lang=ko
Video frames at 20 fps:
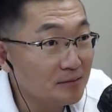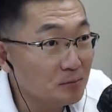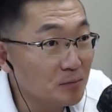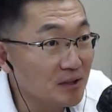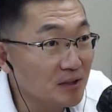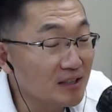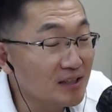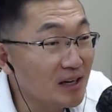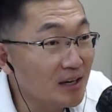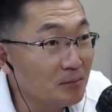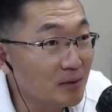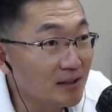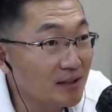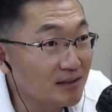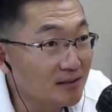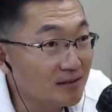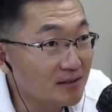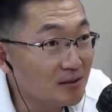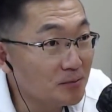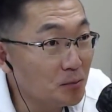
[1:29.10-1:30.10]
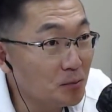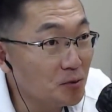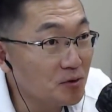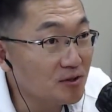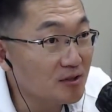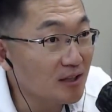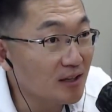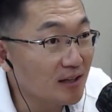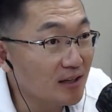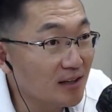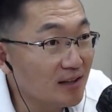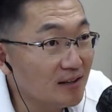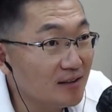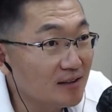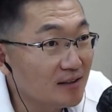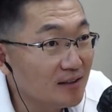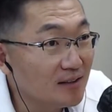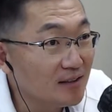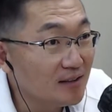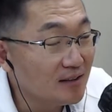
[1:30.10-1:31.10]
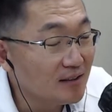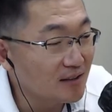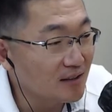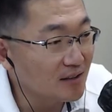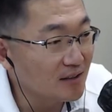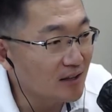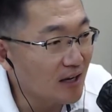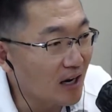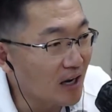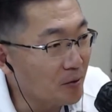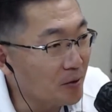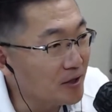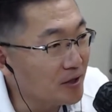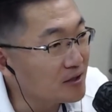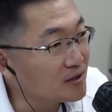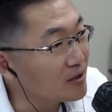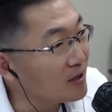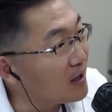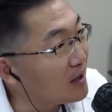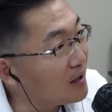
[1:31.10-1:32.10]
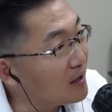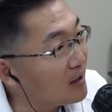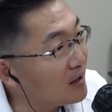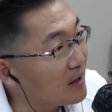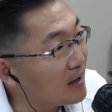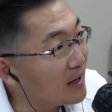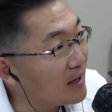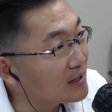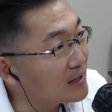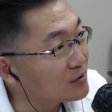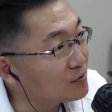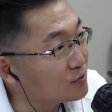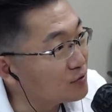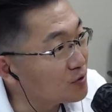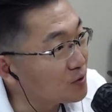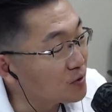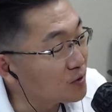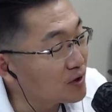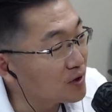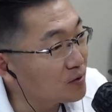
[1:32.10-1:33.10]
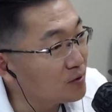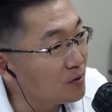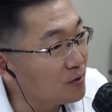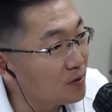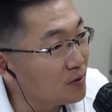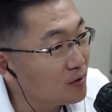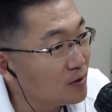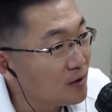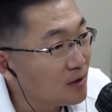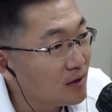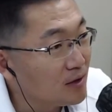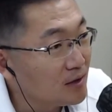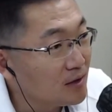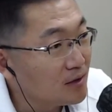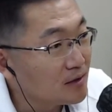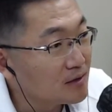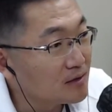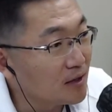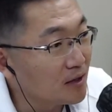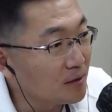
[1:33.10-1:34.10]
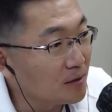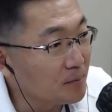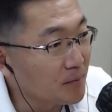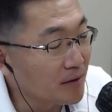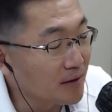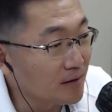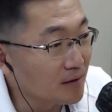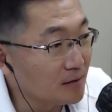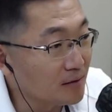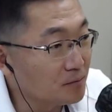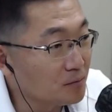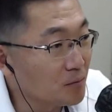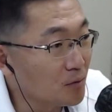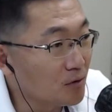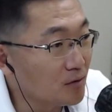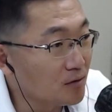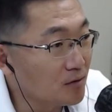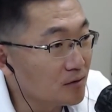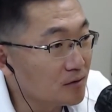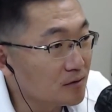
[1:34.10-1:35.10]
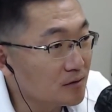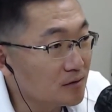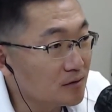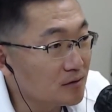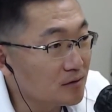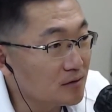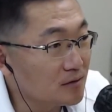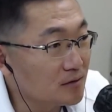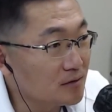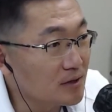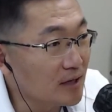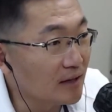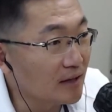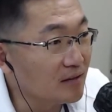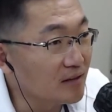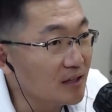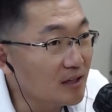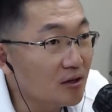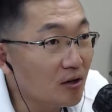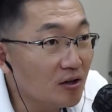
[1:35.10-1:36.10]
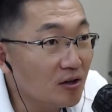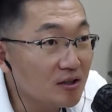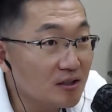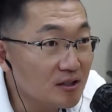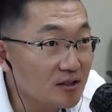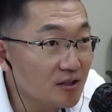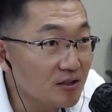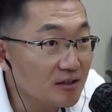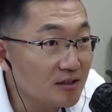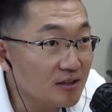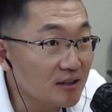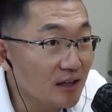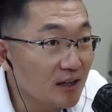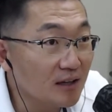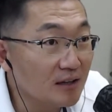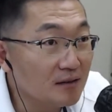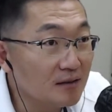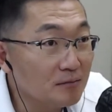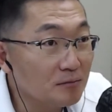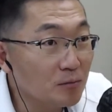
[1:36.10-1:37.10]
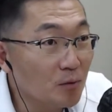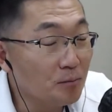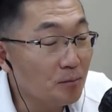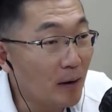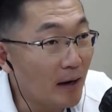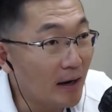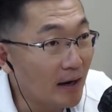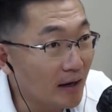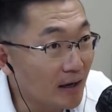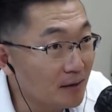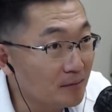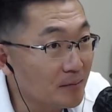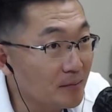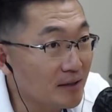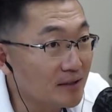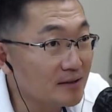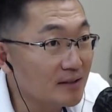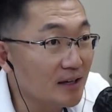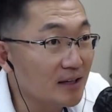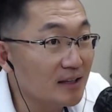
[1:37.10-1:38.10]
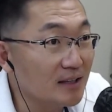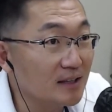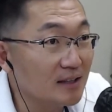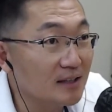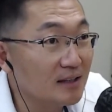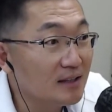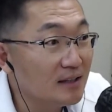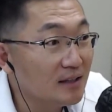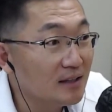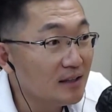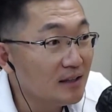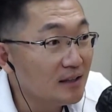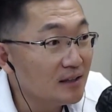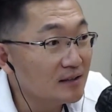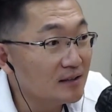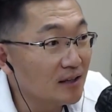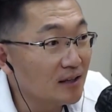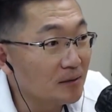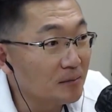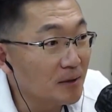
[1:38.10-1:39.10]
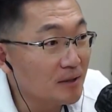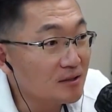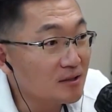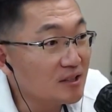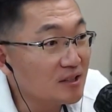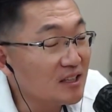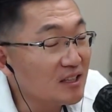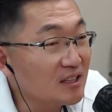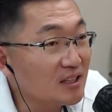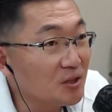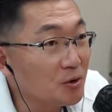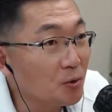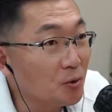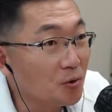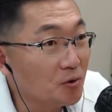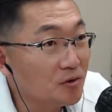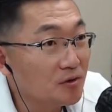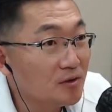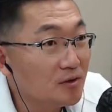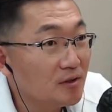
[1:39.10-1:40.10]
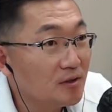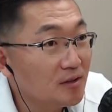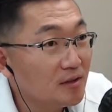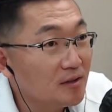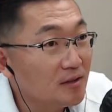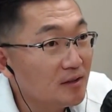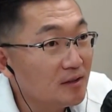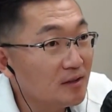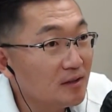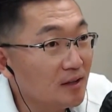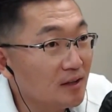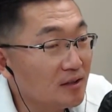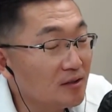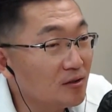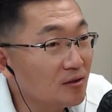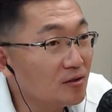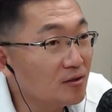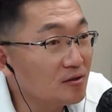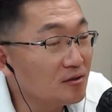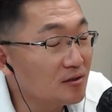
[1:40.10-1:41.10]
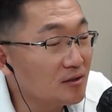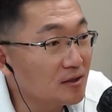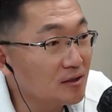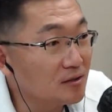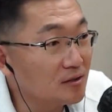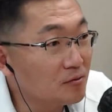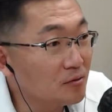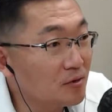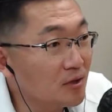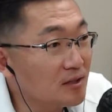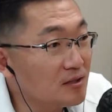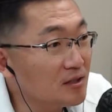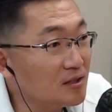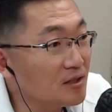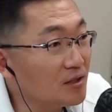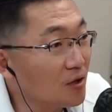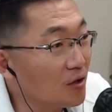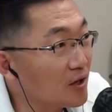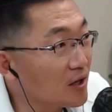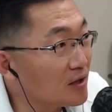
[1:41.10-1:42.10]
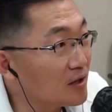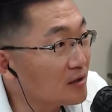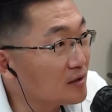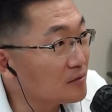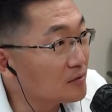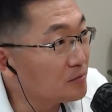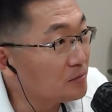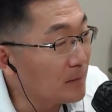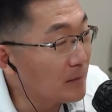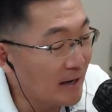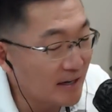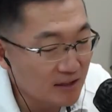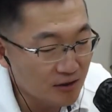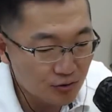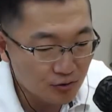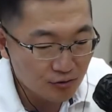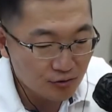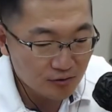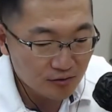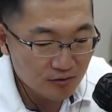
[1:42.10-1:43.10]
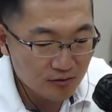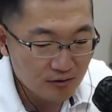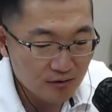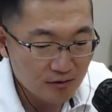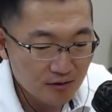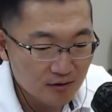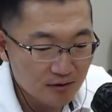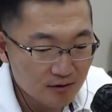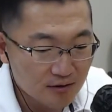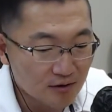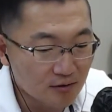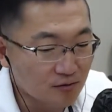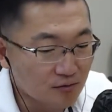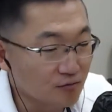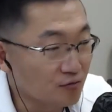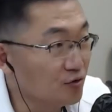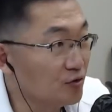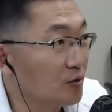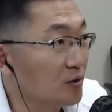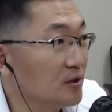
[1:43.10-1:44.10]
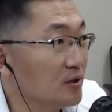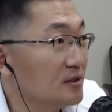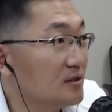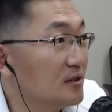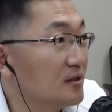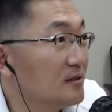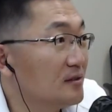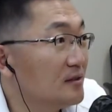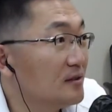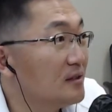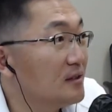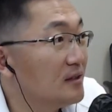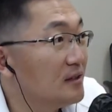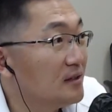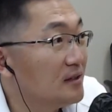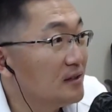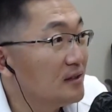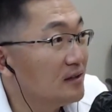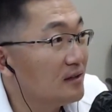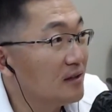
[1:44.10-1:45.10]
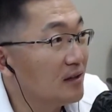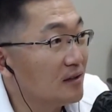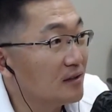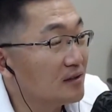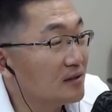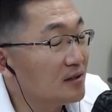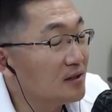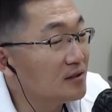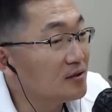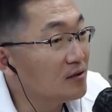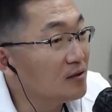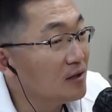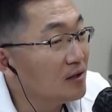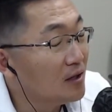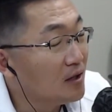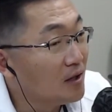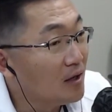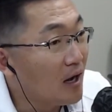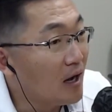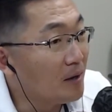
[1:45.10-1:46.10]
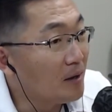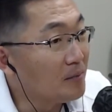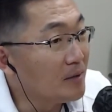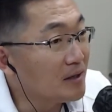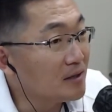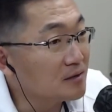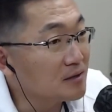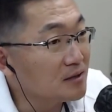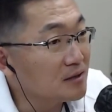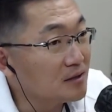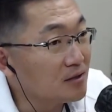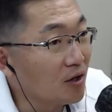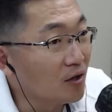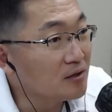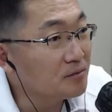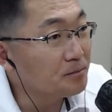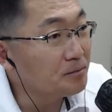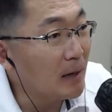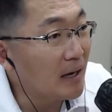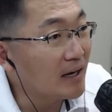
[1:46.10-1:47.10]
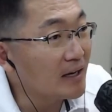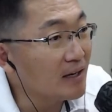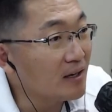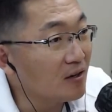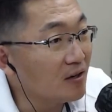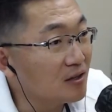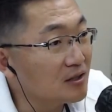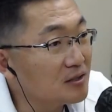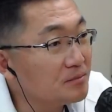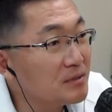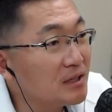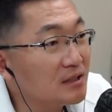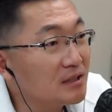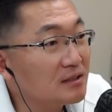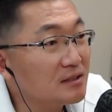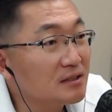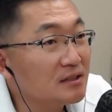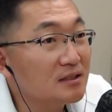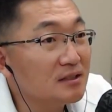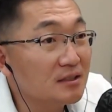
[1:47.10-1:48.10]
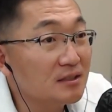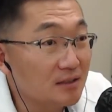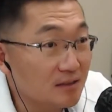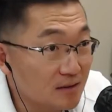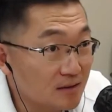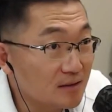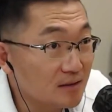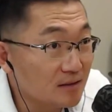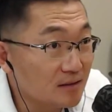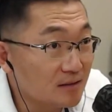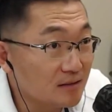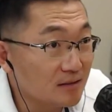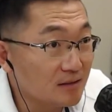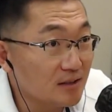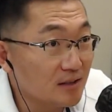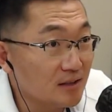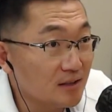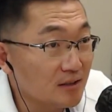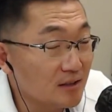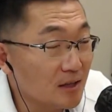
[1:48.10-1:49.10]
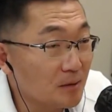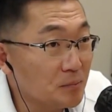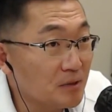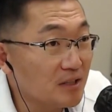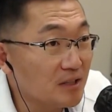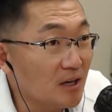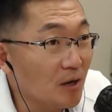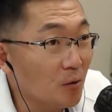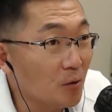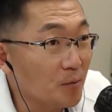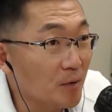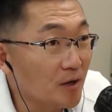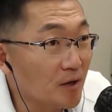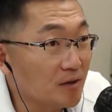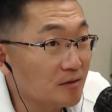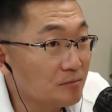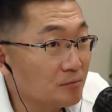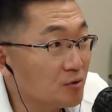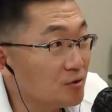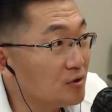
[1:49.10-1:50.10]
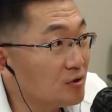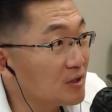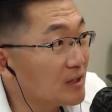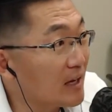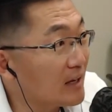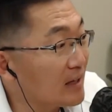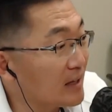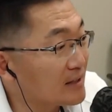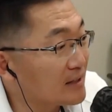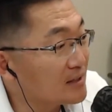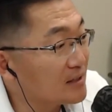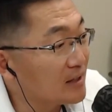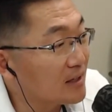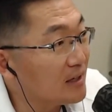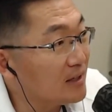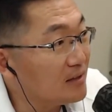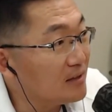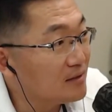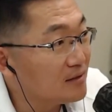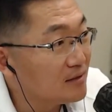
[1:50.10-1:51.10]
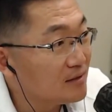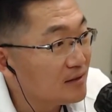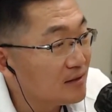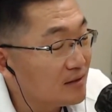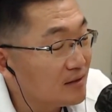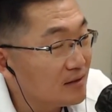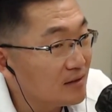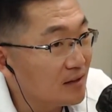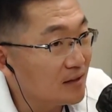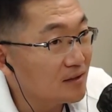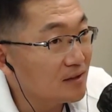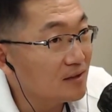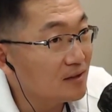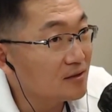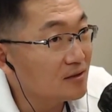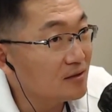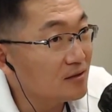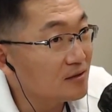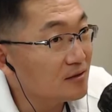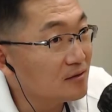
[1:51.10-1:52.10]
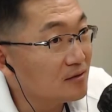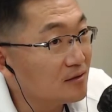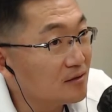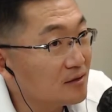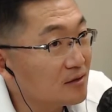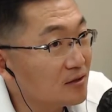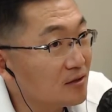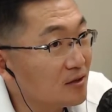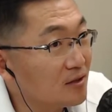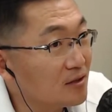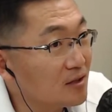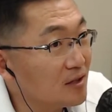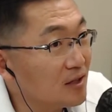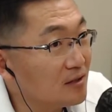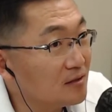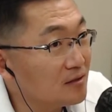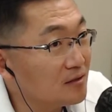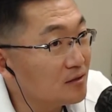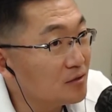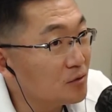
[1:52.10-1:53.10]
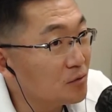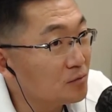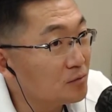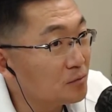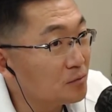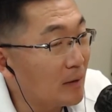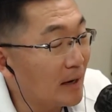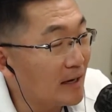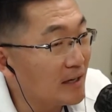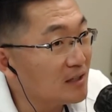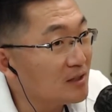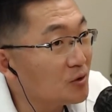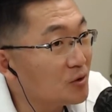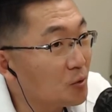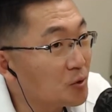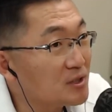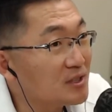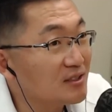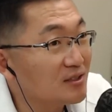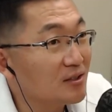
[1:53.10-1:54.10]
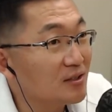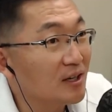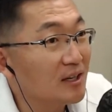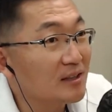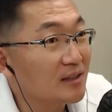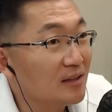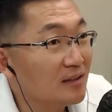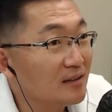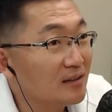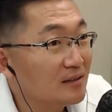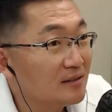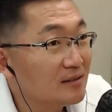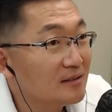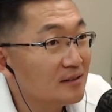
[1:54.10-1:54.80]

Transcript: 민감한 스포츠잖아요. 네. 그렇죠. 예, 야외에서 하는 운동이고 그다음에 뭐 잔디 컨디션이나 뭐 음. 뭐 바람의 세기, 그다음에 특히 기온, 네. 네 이런 것들이 굉장히 영향을 많이 주는 아. 운동이죠. 그렇죠. 네, 네 그래서 아마 그 연, 밖에 연습장들은 이제 이렇게 비가 오면은 문을 다 닫잖아요. 네네. 네, 그래서 그럴 때는 좀 많이 들어오시는 것 같아요. 음.